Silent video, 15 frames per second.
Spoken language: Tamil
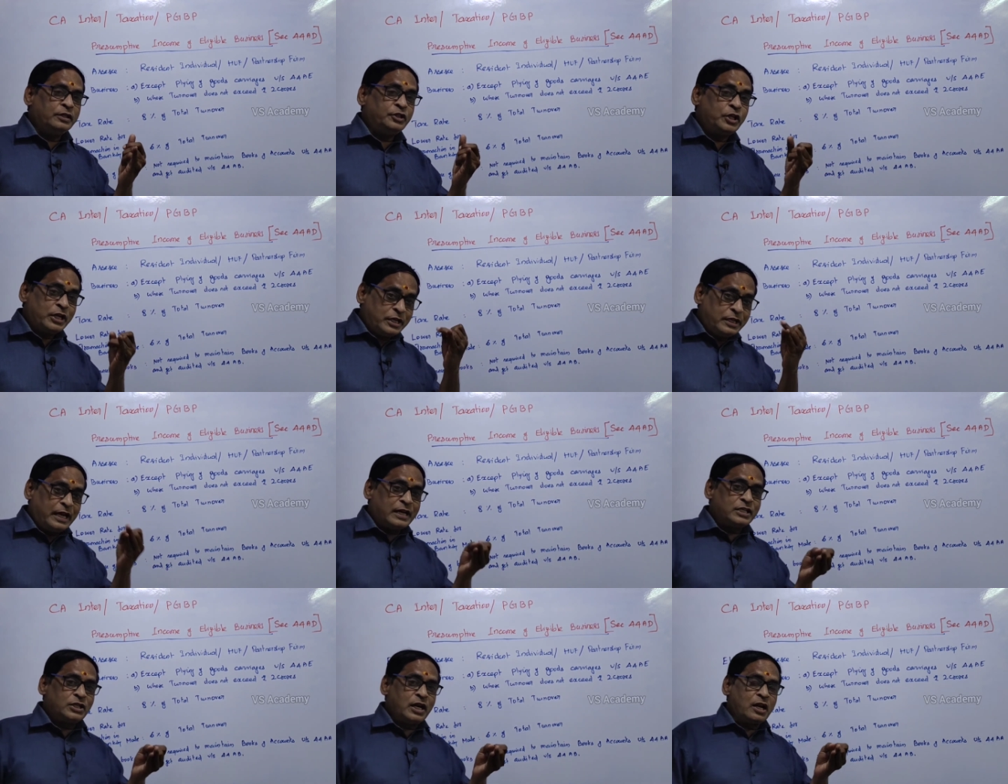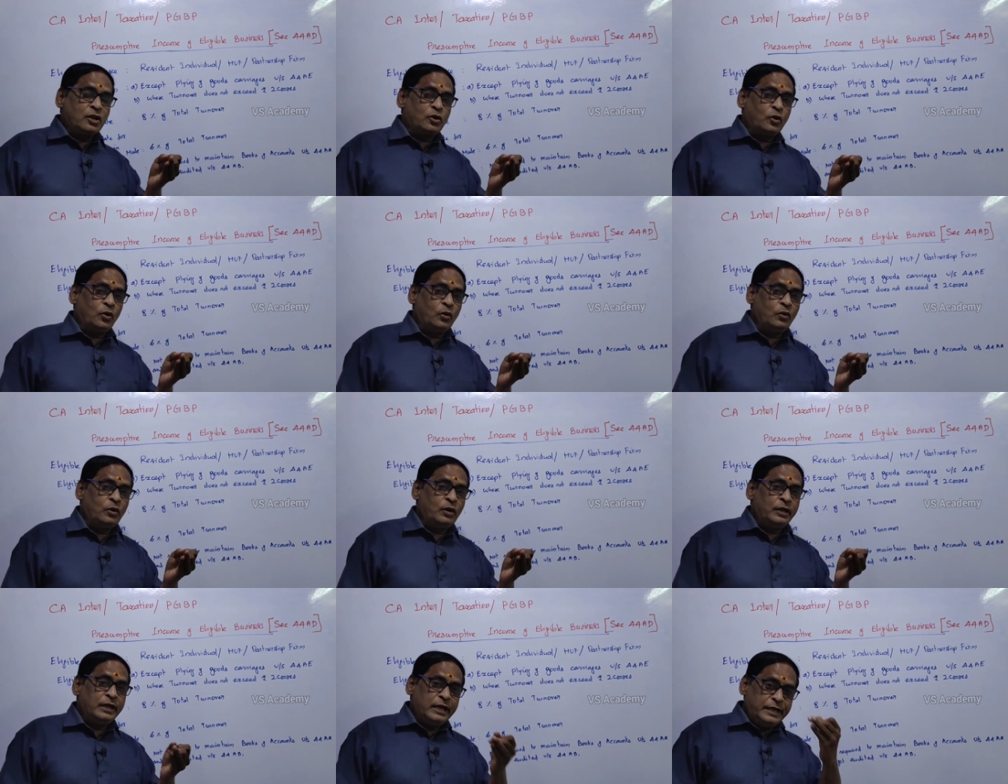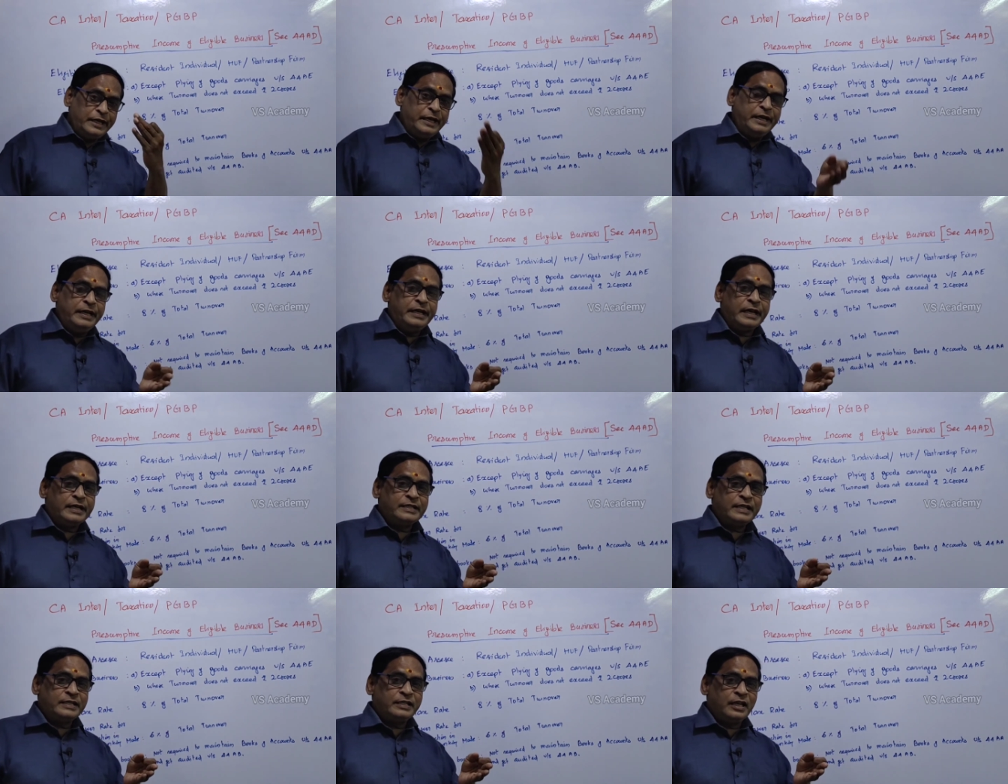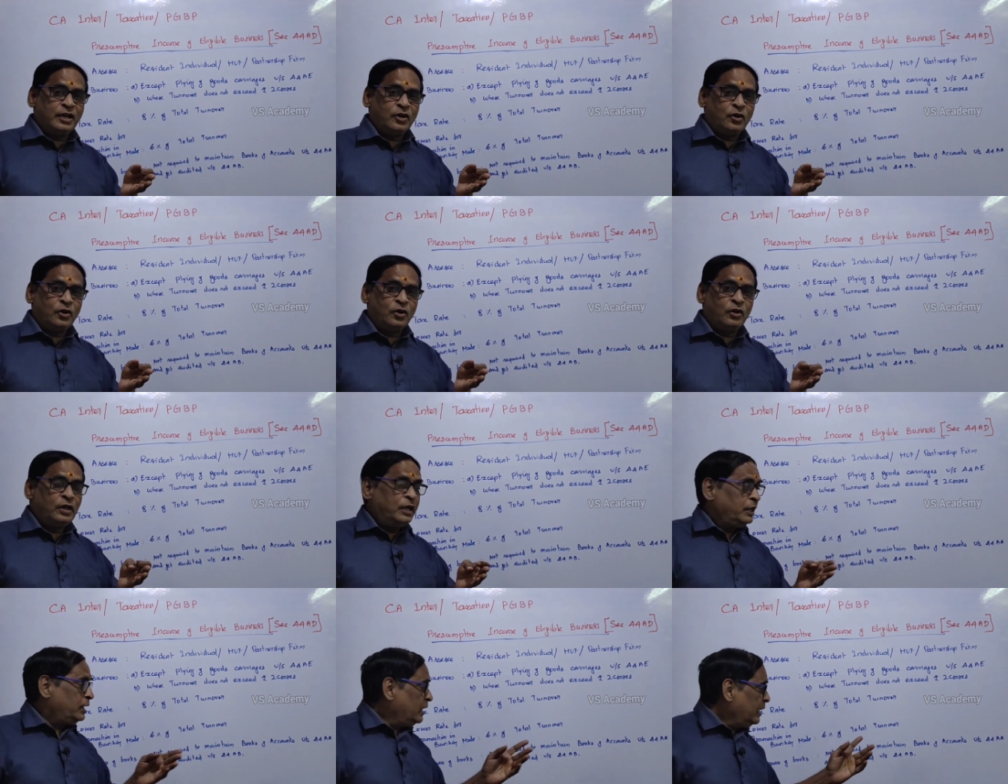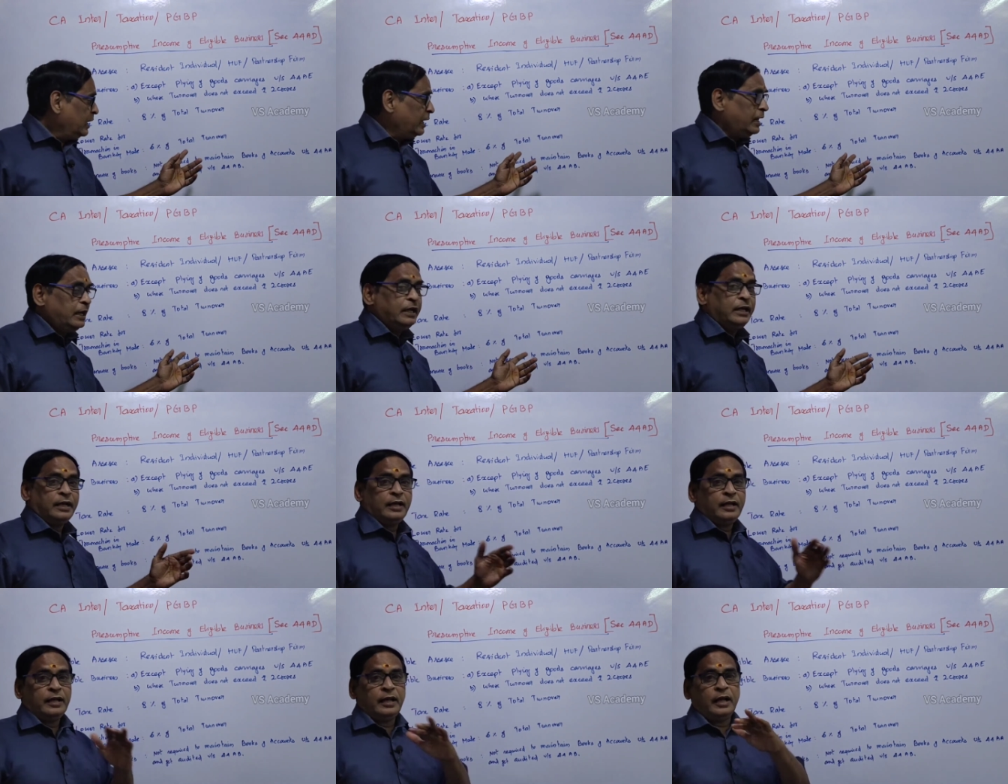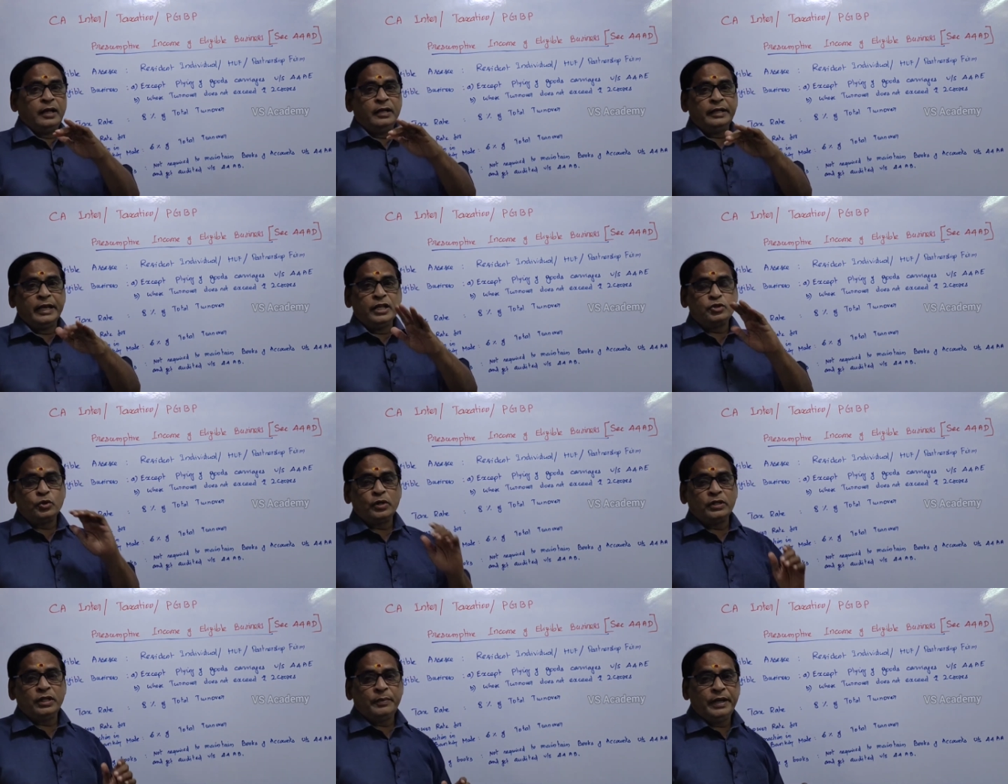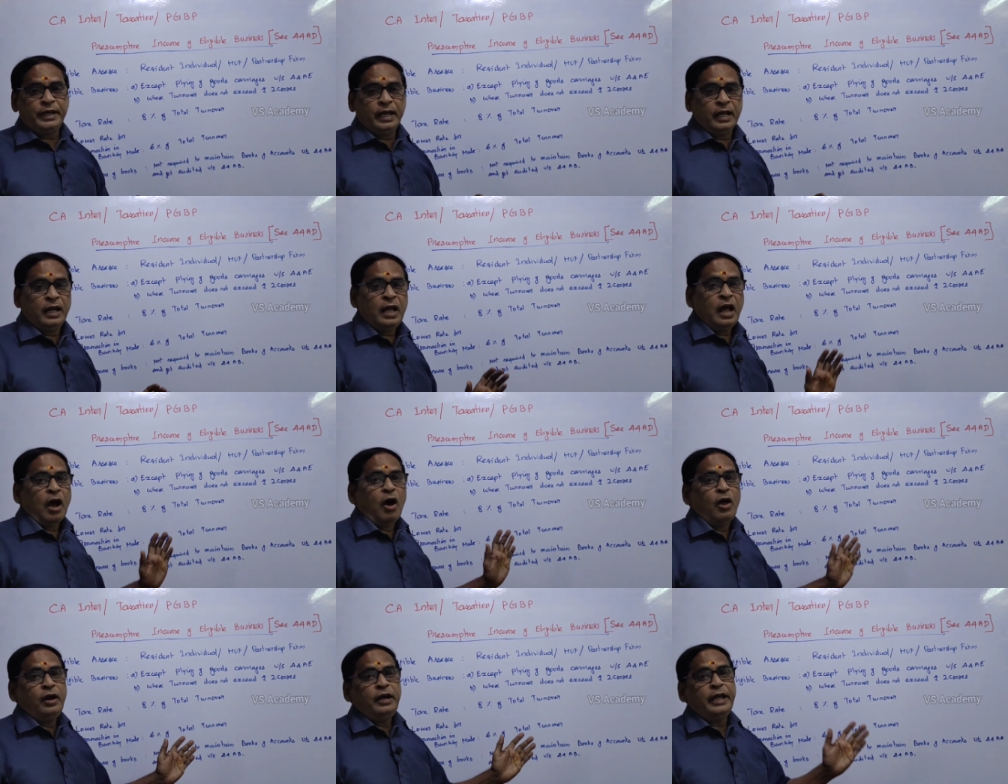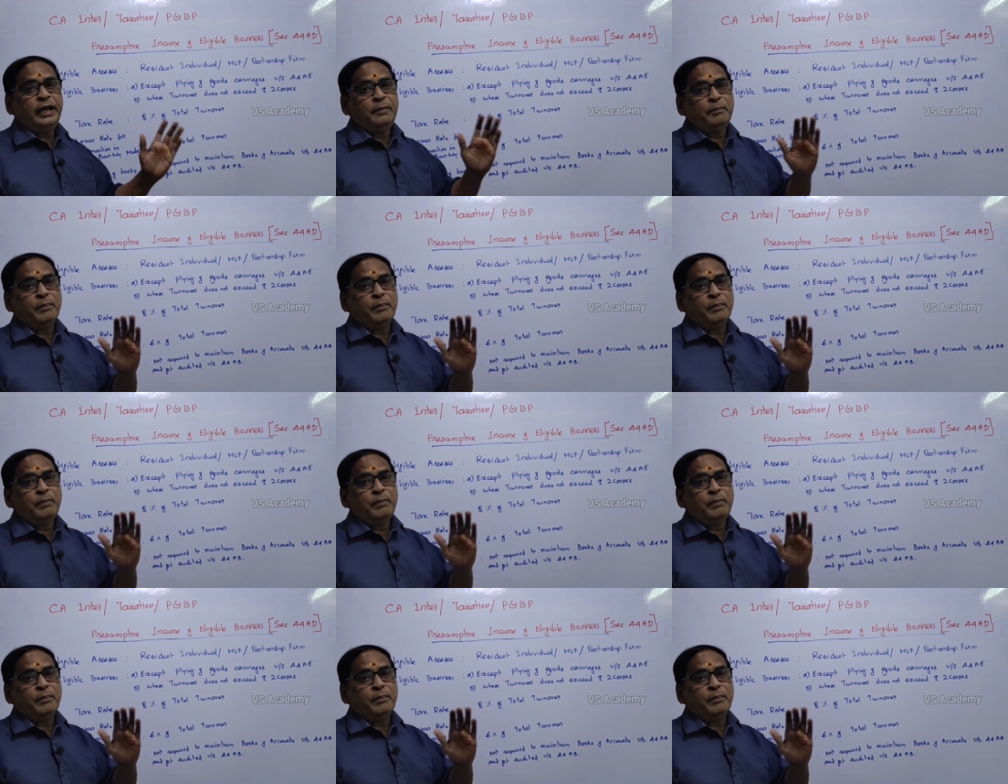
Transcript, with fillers: செக் டிரான்ஸ்ஃபராக இருக்கணும் இல்லை டிடி டிரான்சாக்ஷனாக இருக்கணும் இல்லை என்ன சொல்கிறது அப்படின்னா ஆன்லைன்